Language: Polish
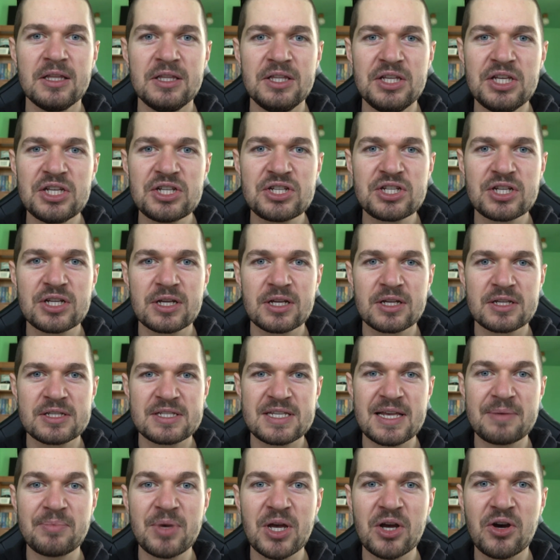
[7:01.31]
niż
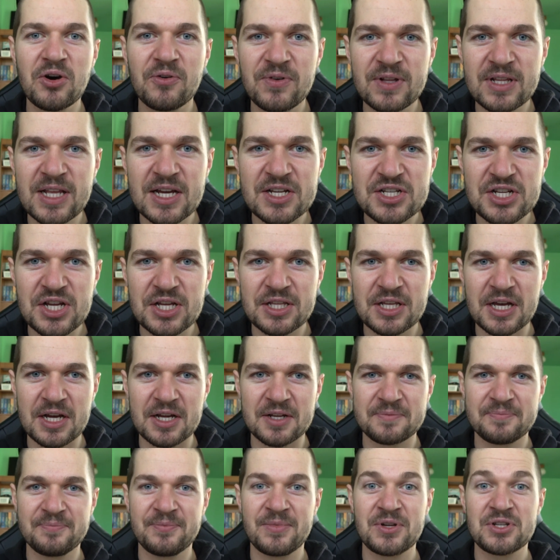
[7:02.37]
samego
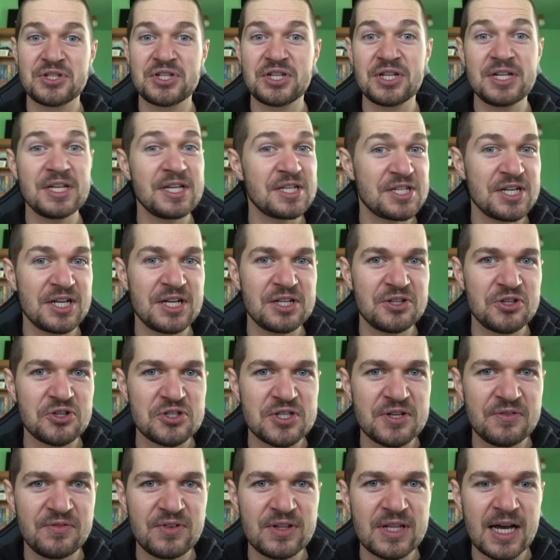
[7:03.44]
wydarzenia. Czyli jeżeli to
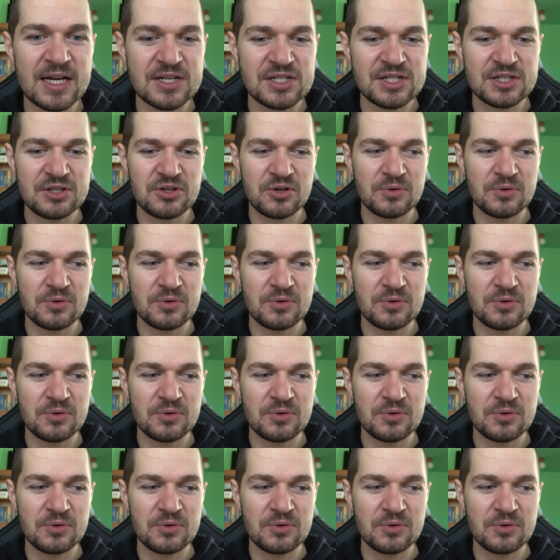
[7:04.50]
się wydarzy,